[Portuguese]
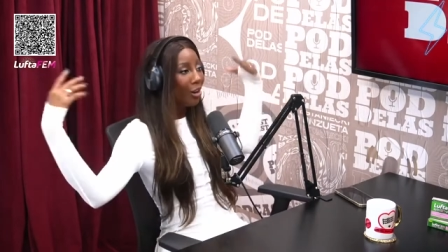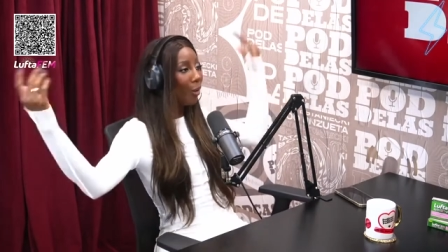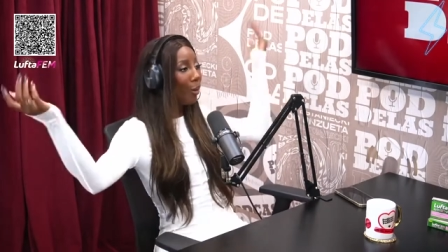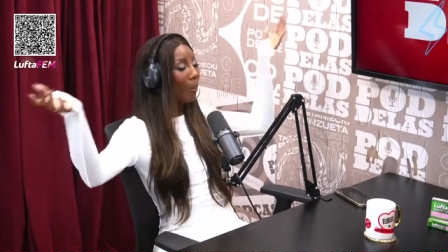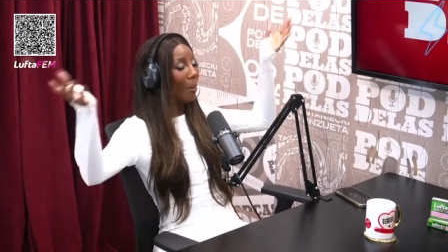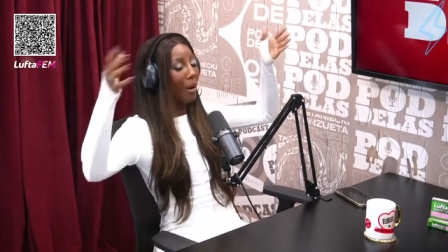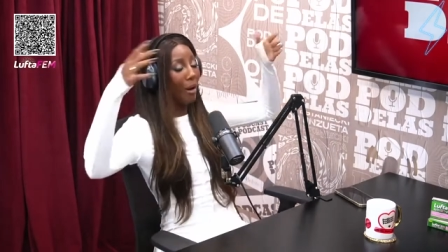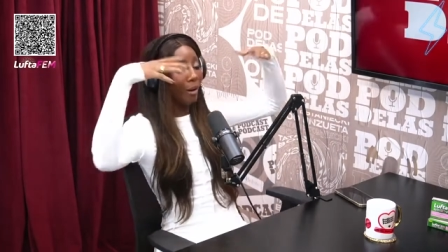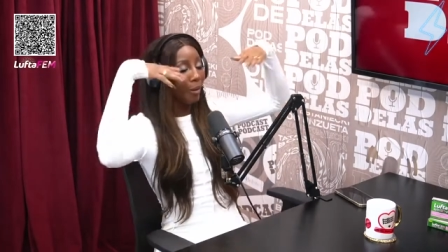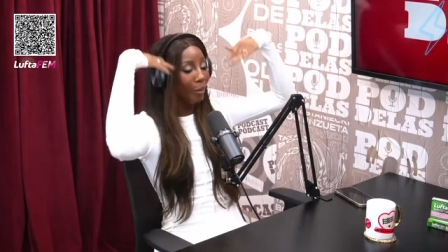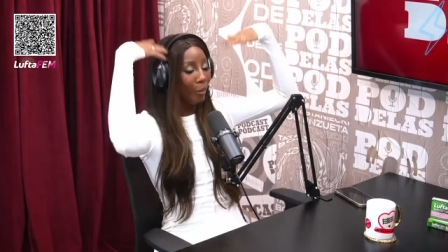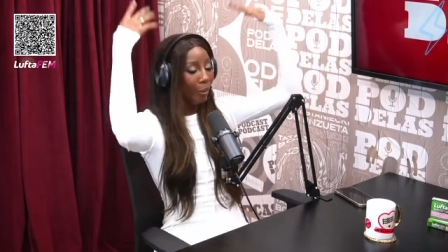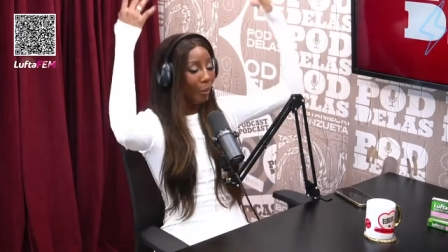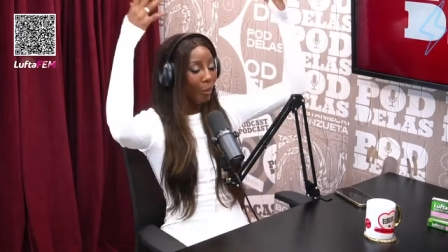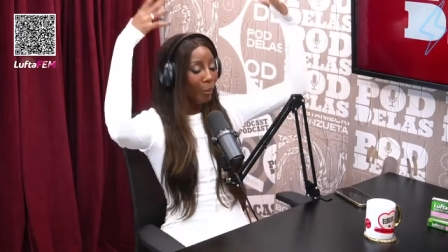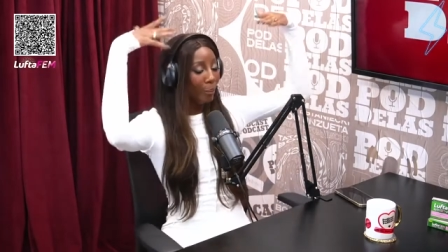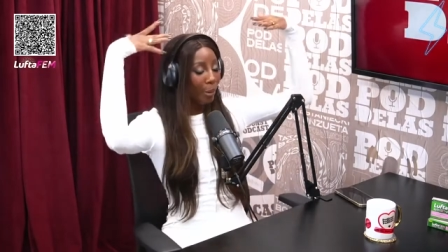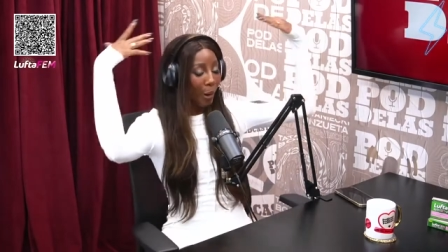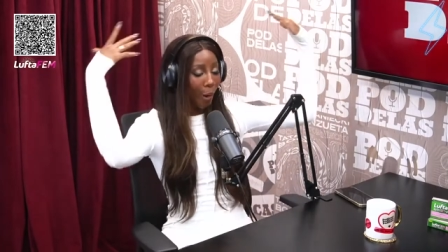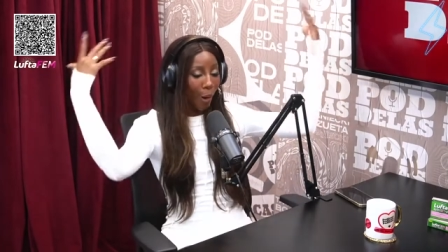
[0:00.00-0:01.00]
uma,
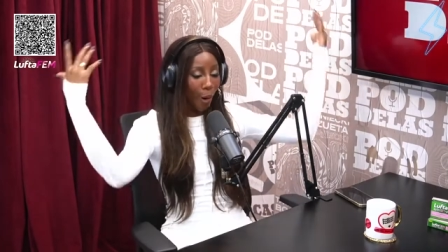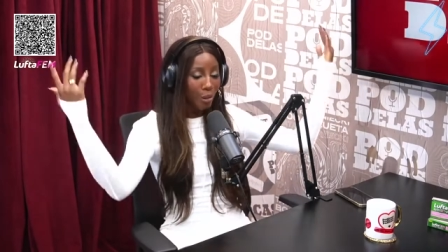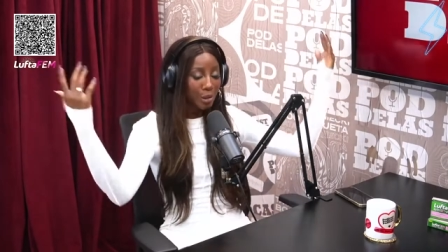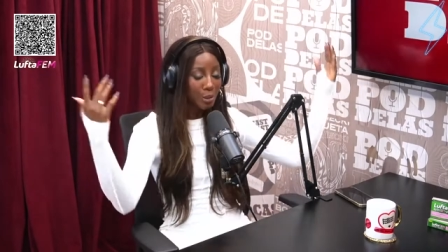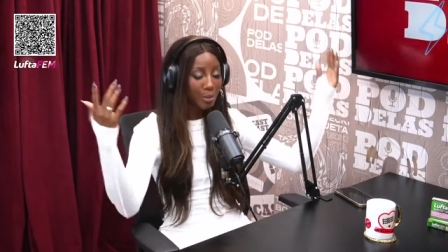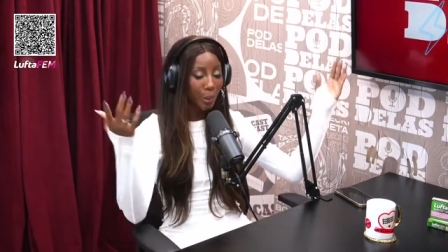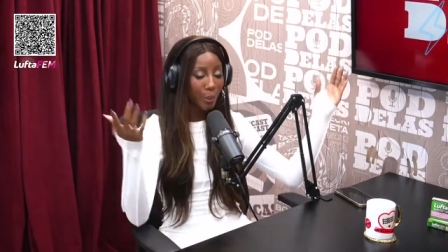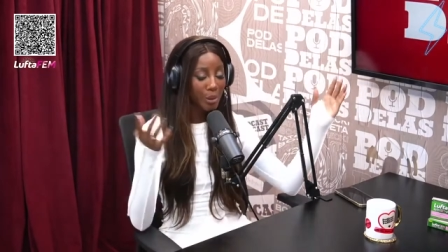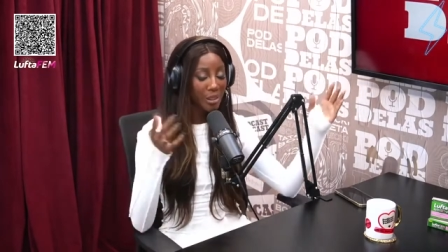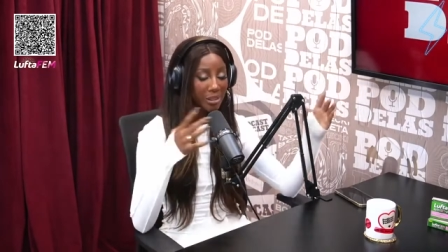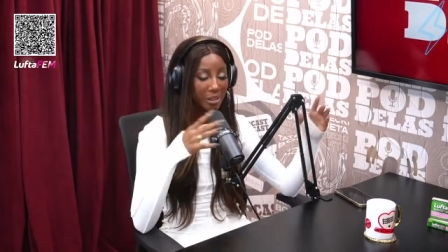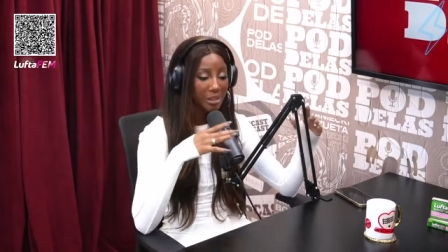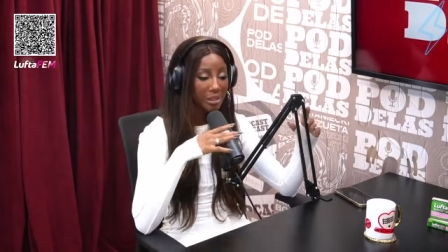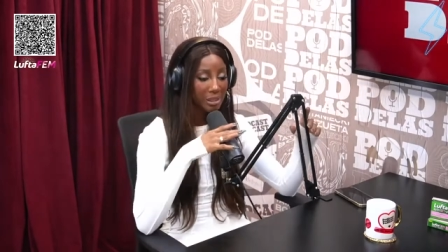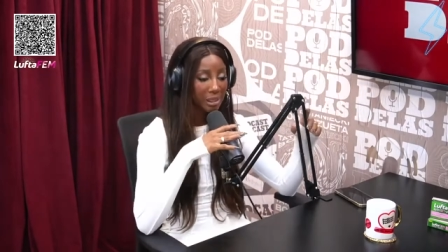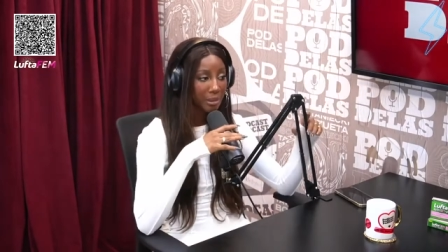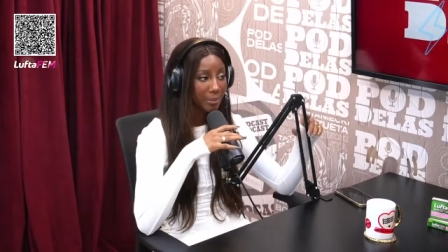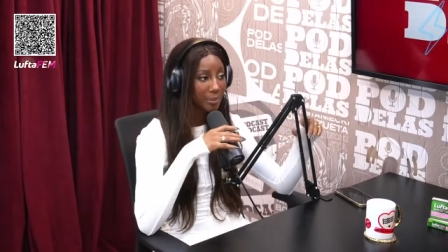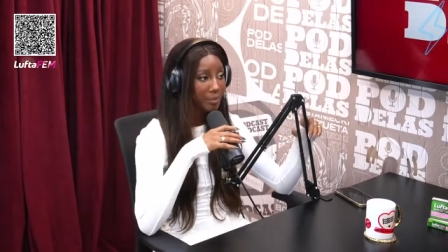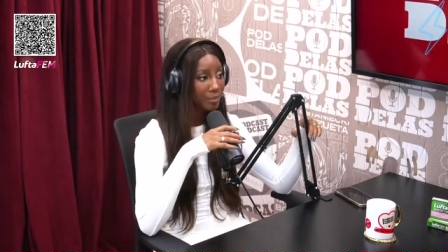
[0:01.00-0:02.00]
um, um, bronze, uma coisinha e assim". E
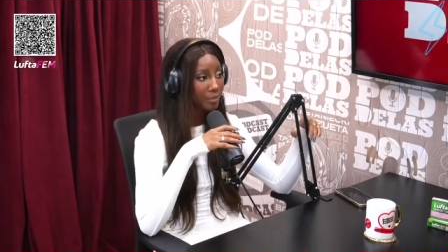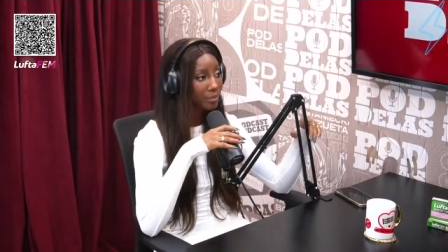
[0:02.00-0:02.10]
dá mais